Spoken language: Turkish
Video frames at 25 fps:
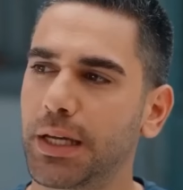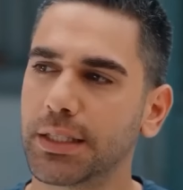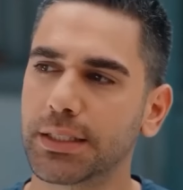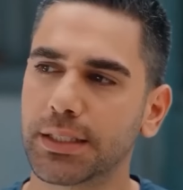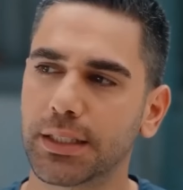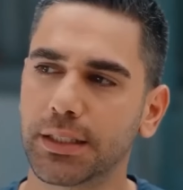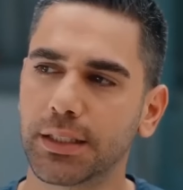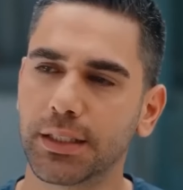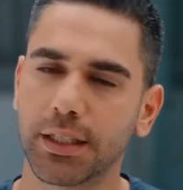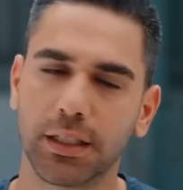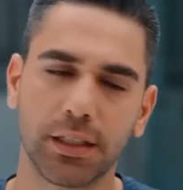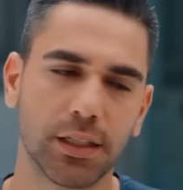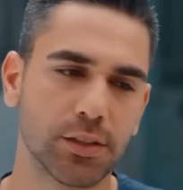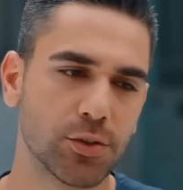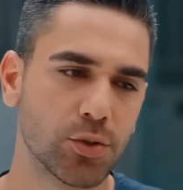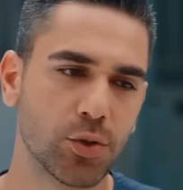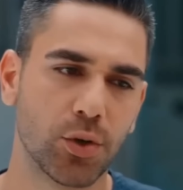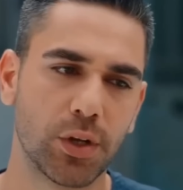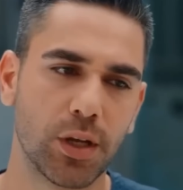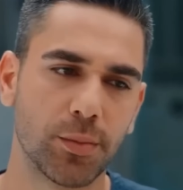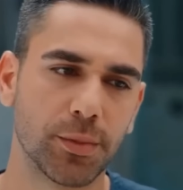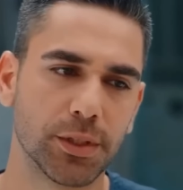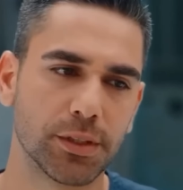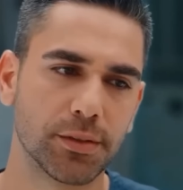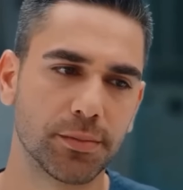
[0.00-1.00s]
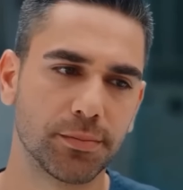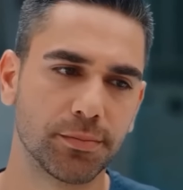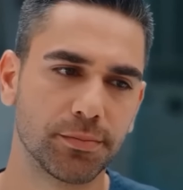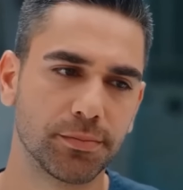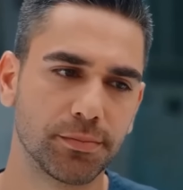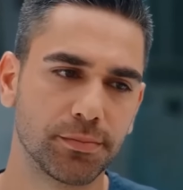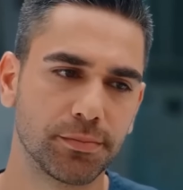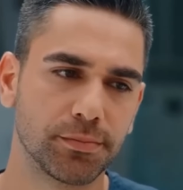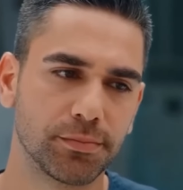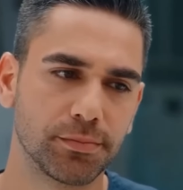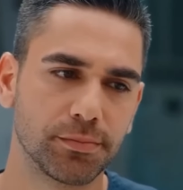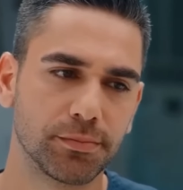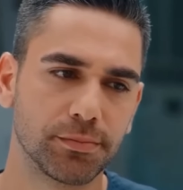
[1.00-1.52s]
Ben sana yalan söylemedim.
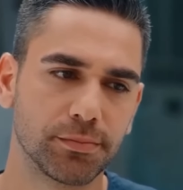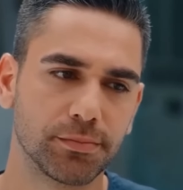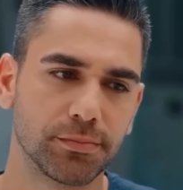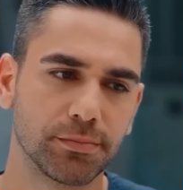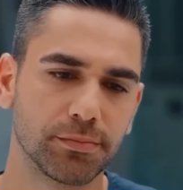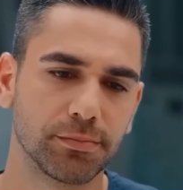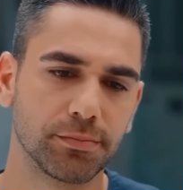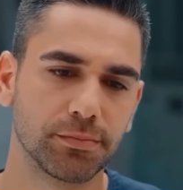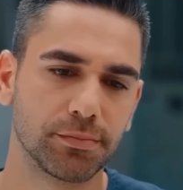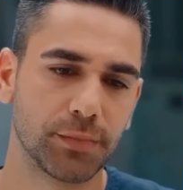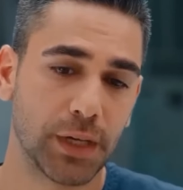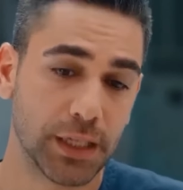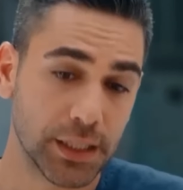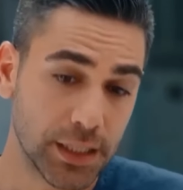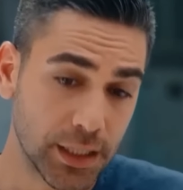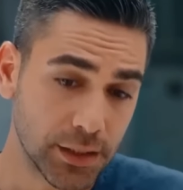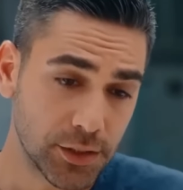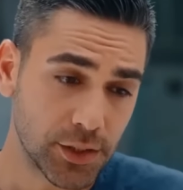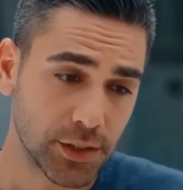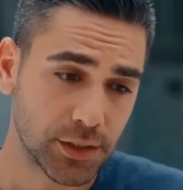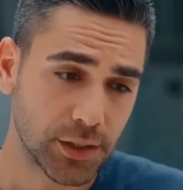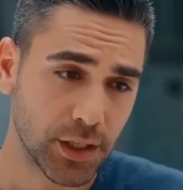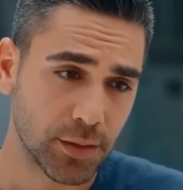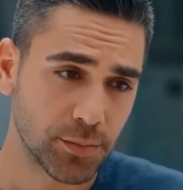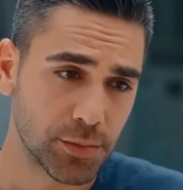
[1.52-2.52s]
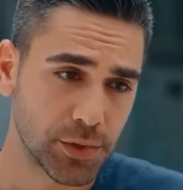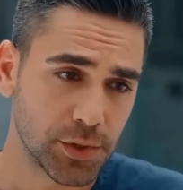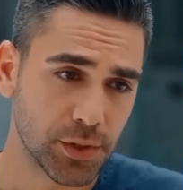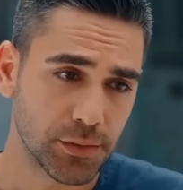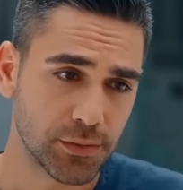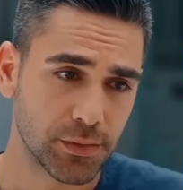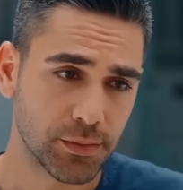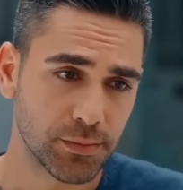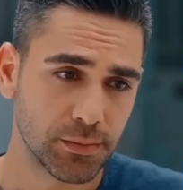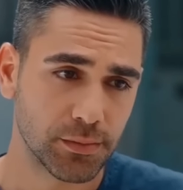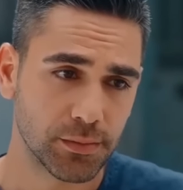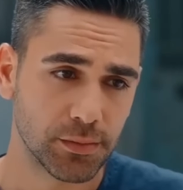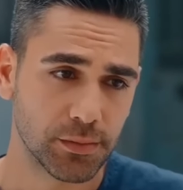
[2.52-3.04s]
Ben gerçekten bir
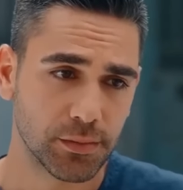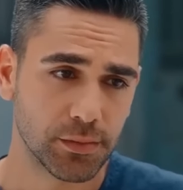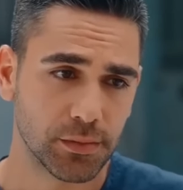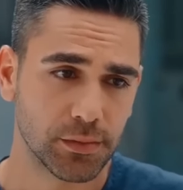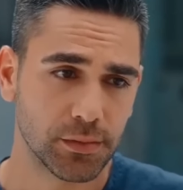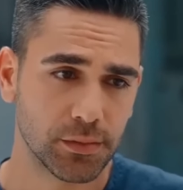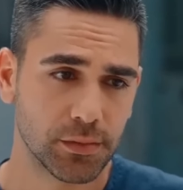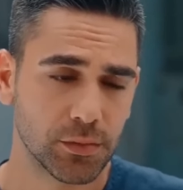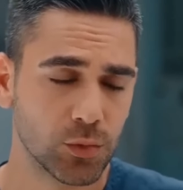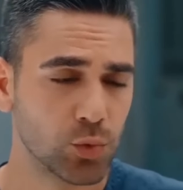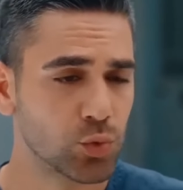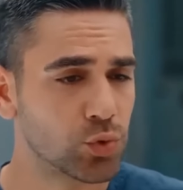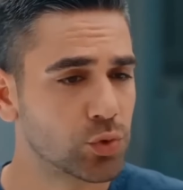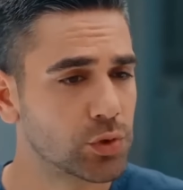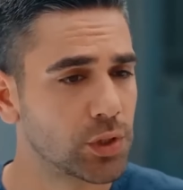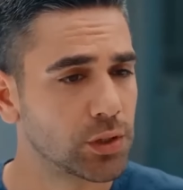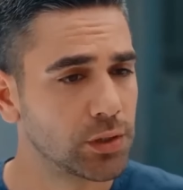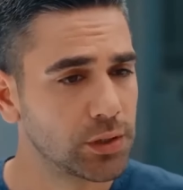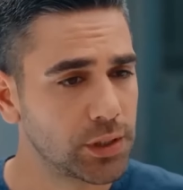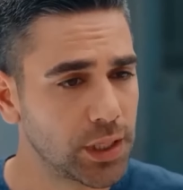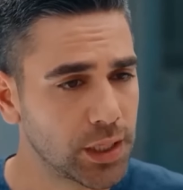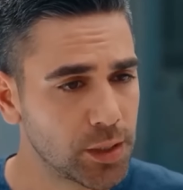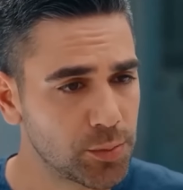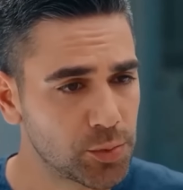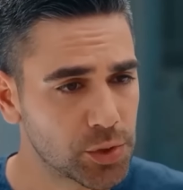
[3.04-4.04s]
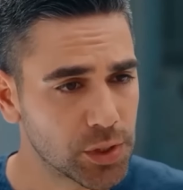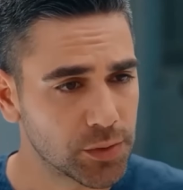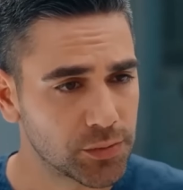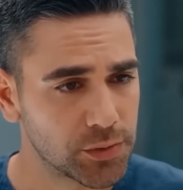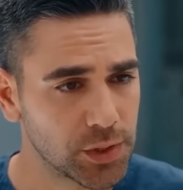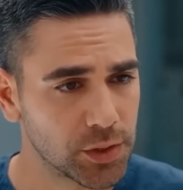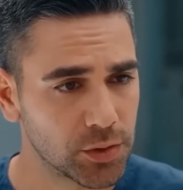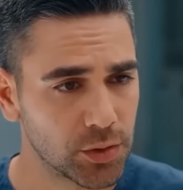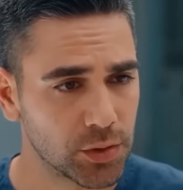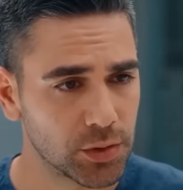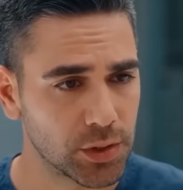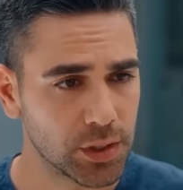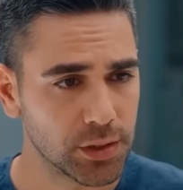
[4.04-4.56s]
şef. Ustalığı da Eyüp
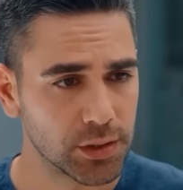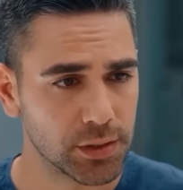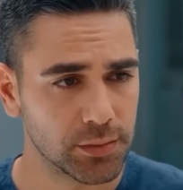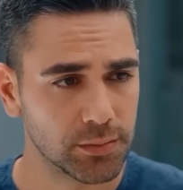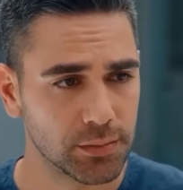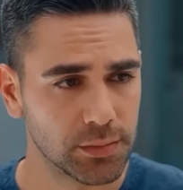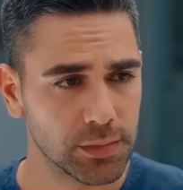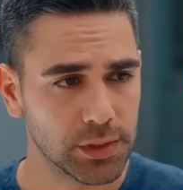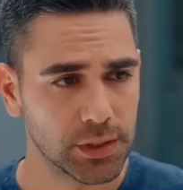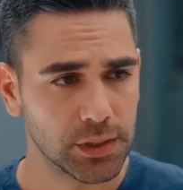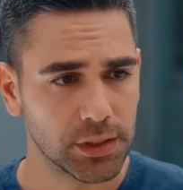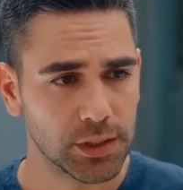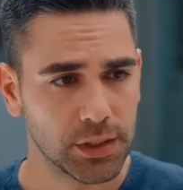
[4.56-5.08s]
Şef'ten öğrendim.